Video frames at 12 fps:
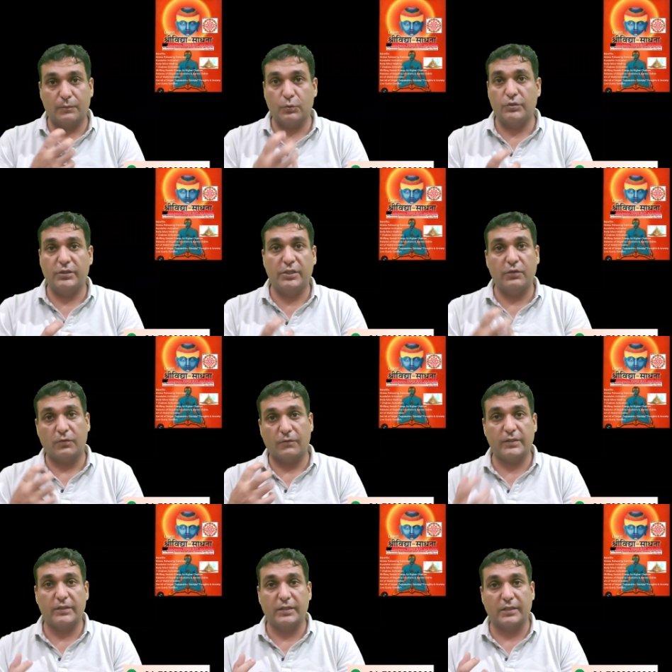बुद्धि और
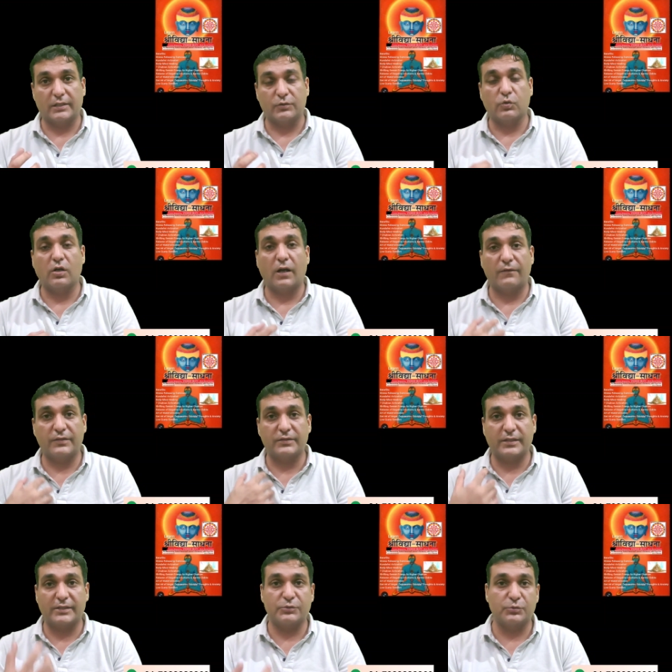विद्या तो काफी
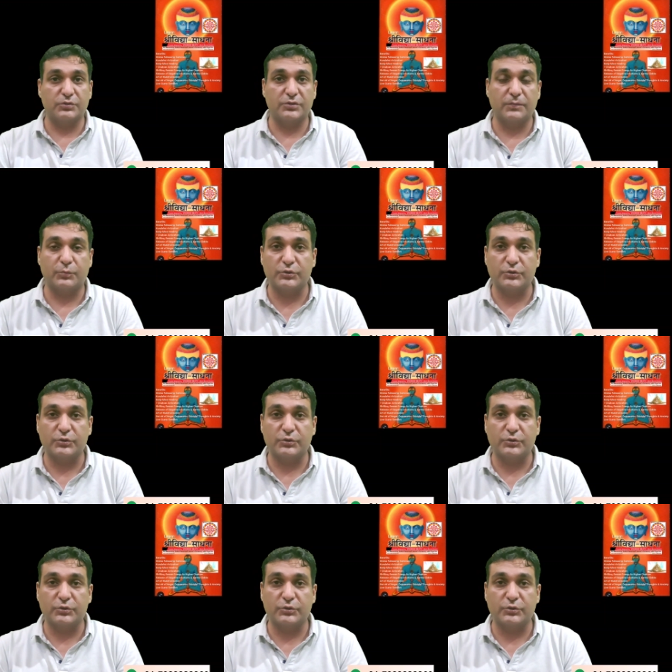सारे स्टूडेंट्स ने